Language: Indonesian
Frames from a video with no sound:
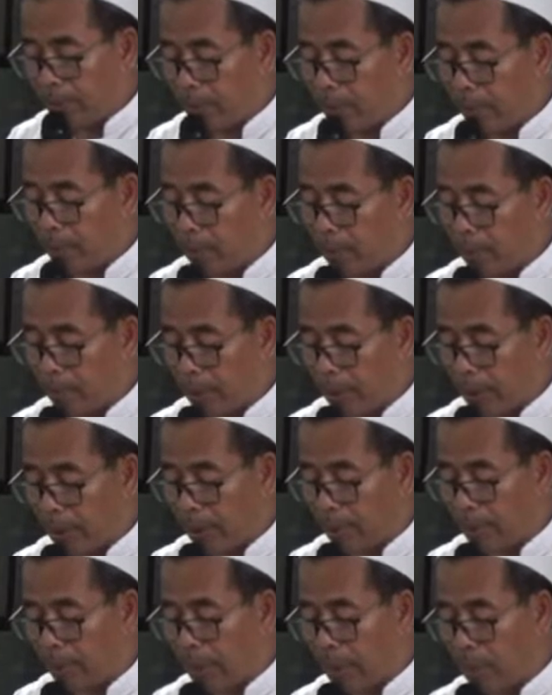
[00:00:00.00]
dipun
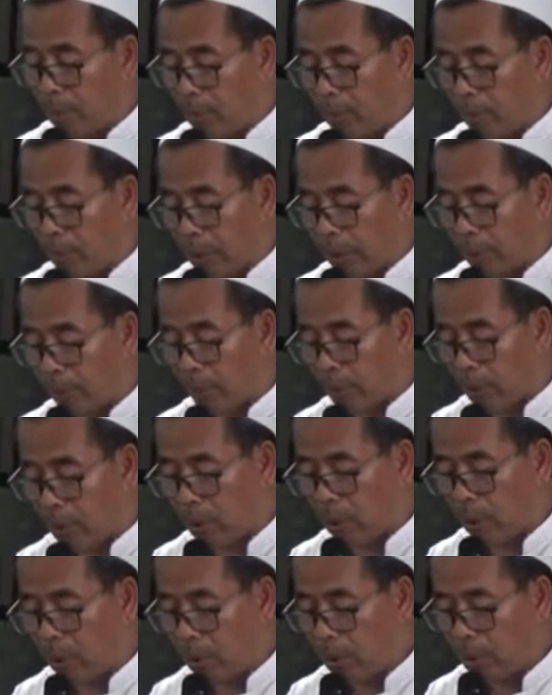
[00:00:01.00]
paring payung magfirah
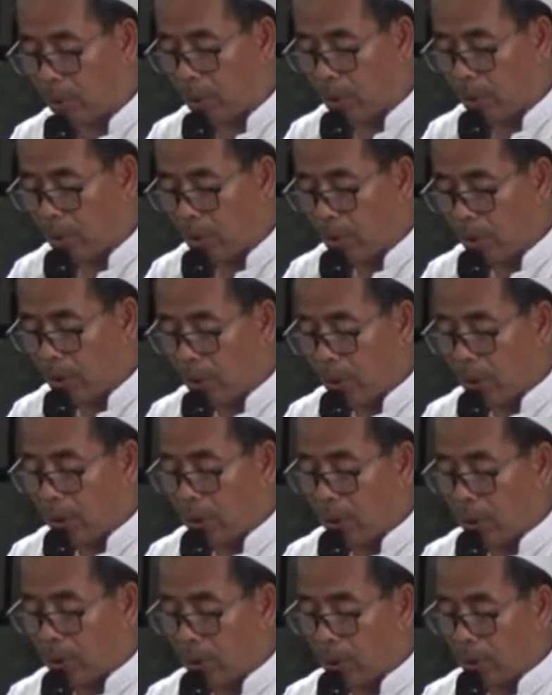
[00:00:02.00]

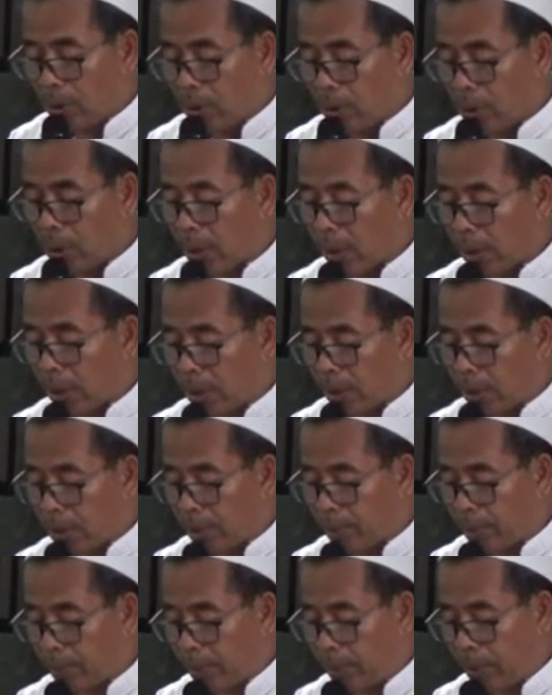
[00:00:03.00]
sakana
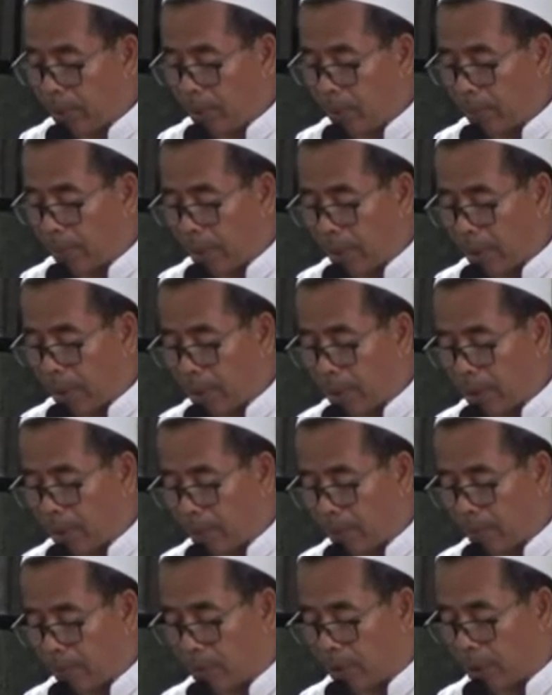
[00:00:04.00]
tapi iman
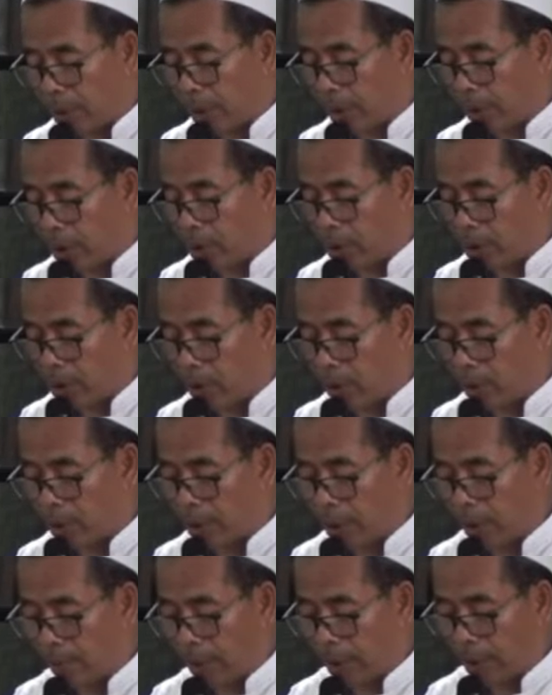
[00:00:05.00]
Islam ngantos dina
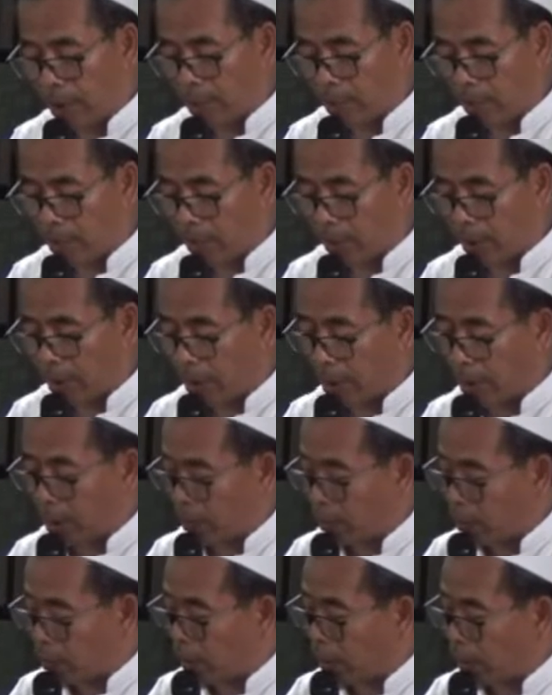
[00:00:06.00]
kiamat dipun
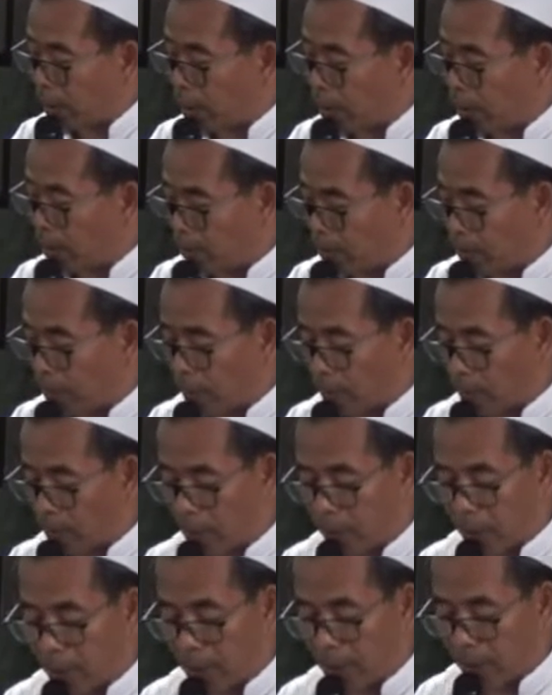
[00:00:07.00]
panggenan sarganipun Allah
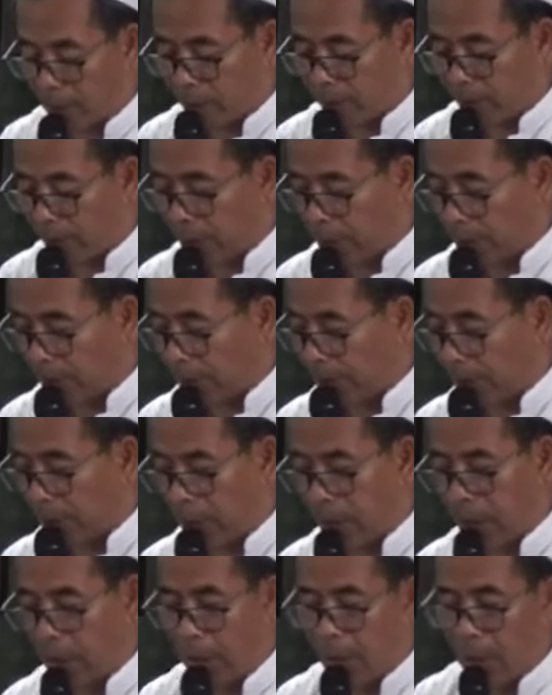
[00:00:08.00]

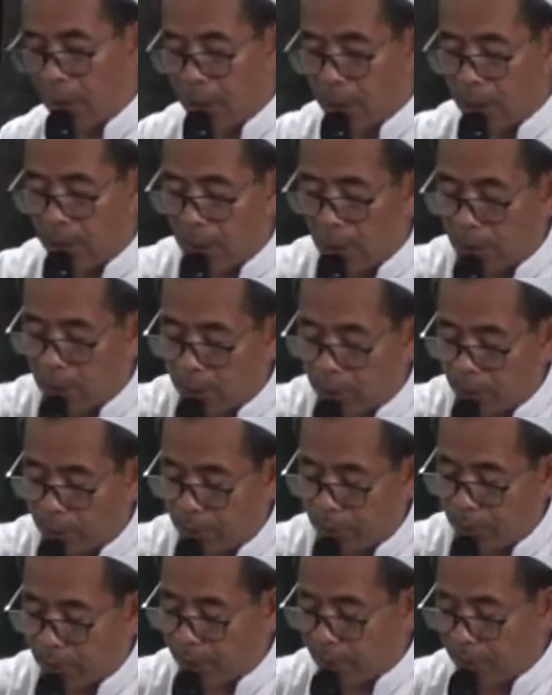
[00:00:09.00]
Al-Fatihah A'udzu
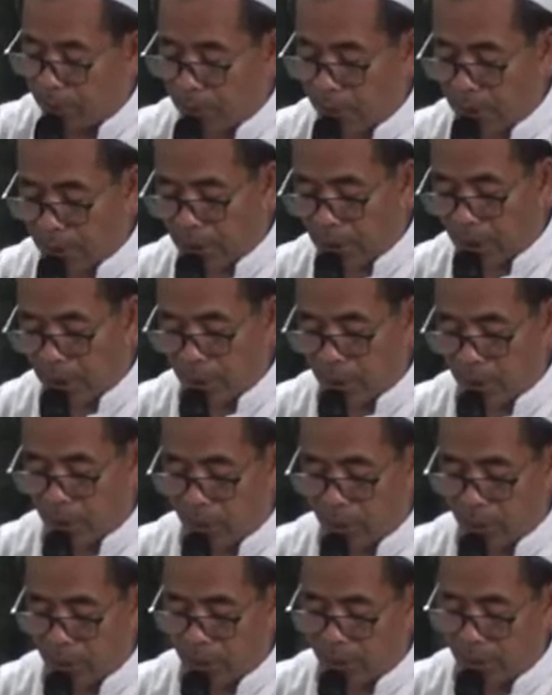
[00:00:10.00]
billahi
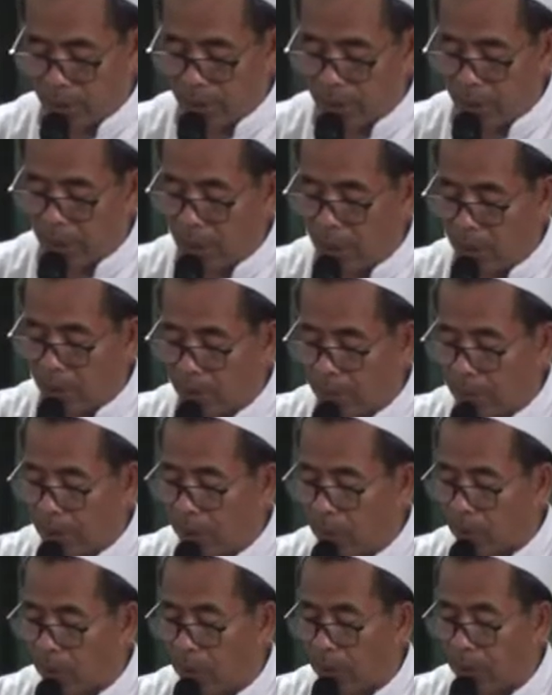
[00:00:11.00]
minasyaitonir
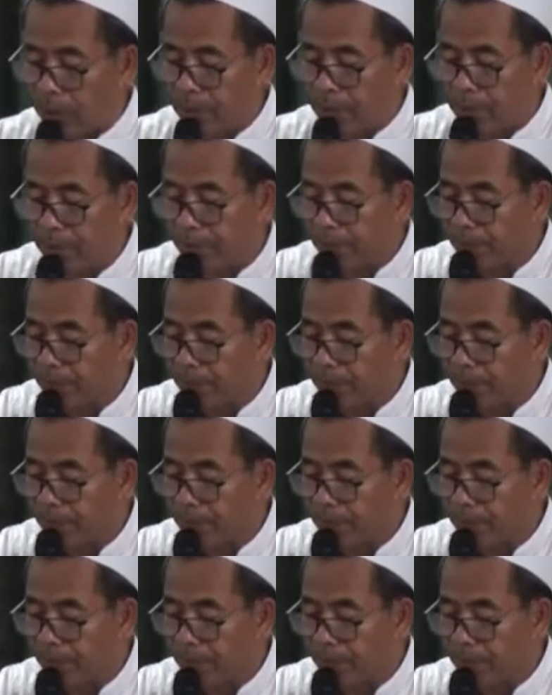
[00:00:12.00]
bismillahirrahmanirrahim